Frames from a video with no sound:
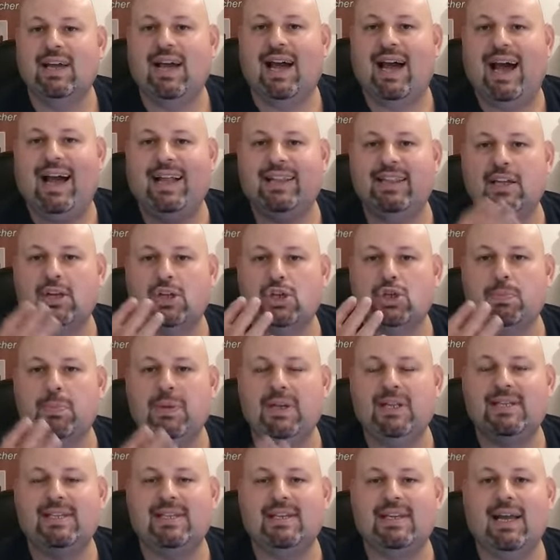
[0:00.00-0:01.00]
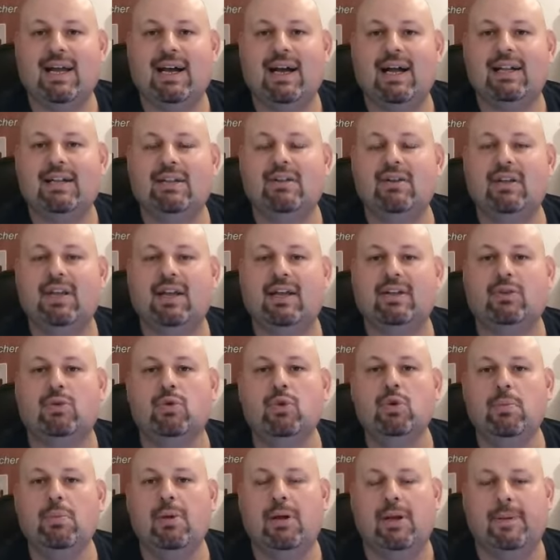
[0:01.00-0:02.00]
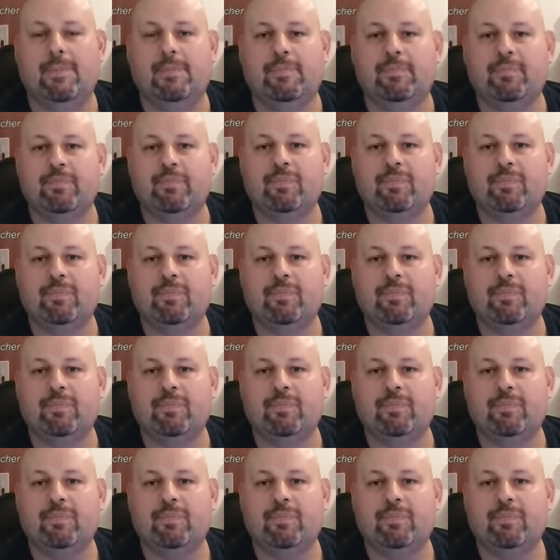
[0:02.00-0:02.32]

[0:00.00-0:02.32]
an der Spitze gehalten der Dübel.